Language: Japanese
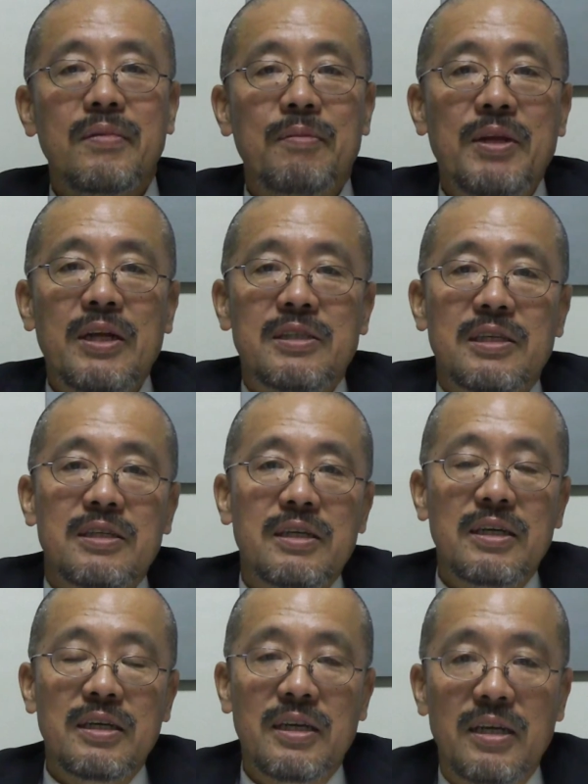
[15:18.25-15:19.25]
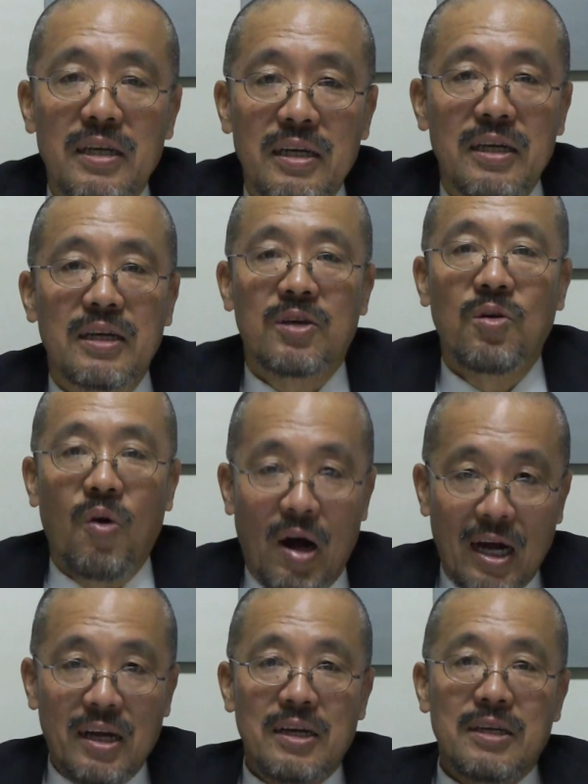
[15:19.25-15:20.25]
皆さんに、えー、今日
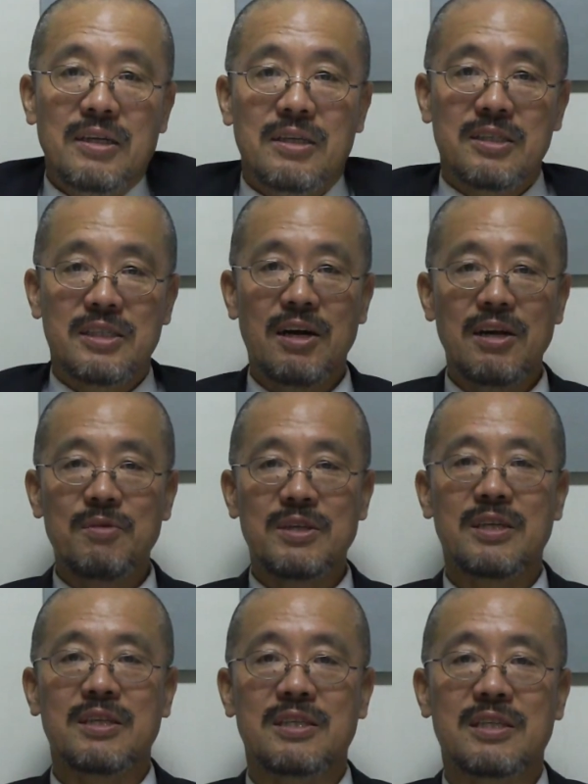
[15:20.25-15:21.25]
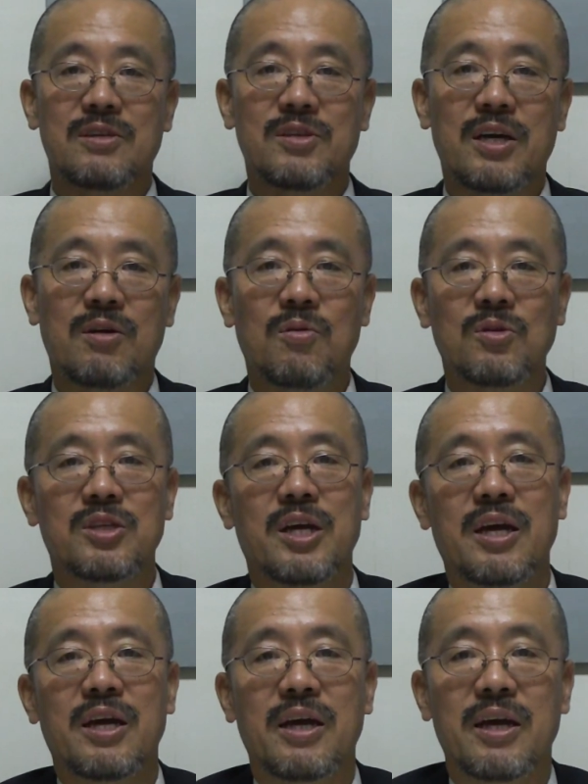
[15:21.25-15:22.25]
は伝わりませんでしたのでこうし
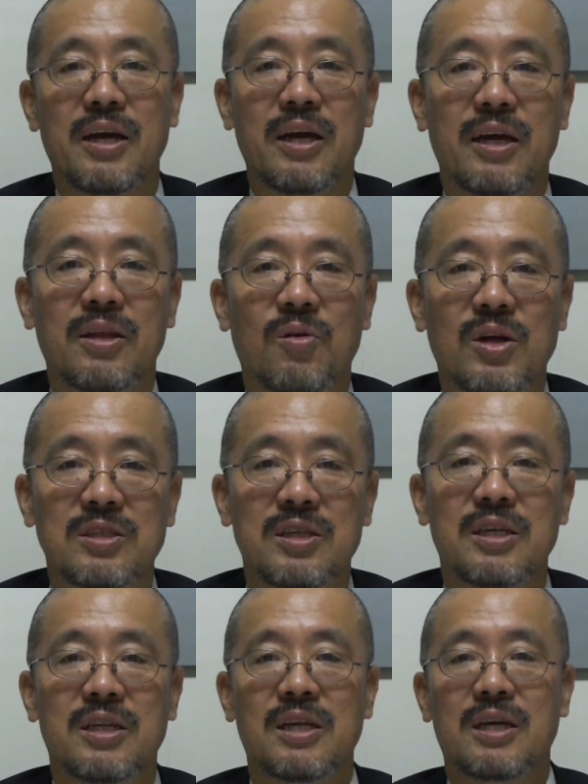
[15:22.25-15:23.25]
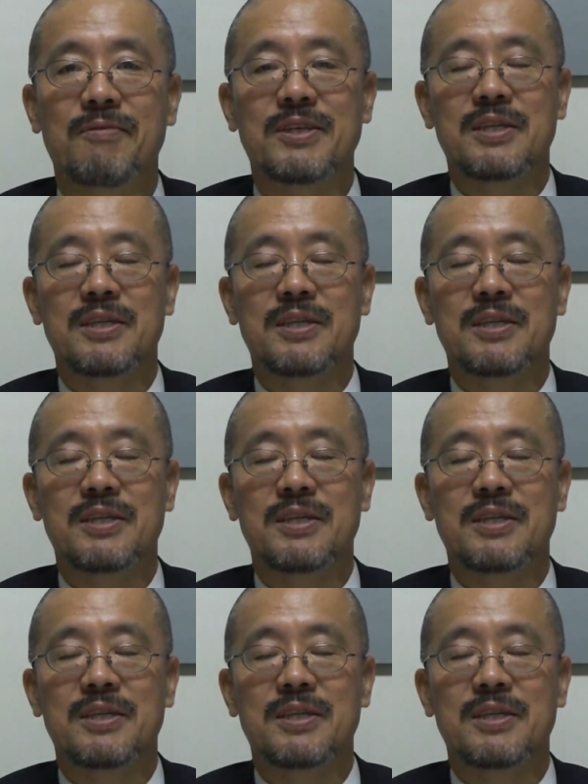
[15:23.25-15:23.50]
て、えー、撮らせていただきま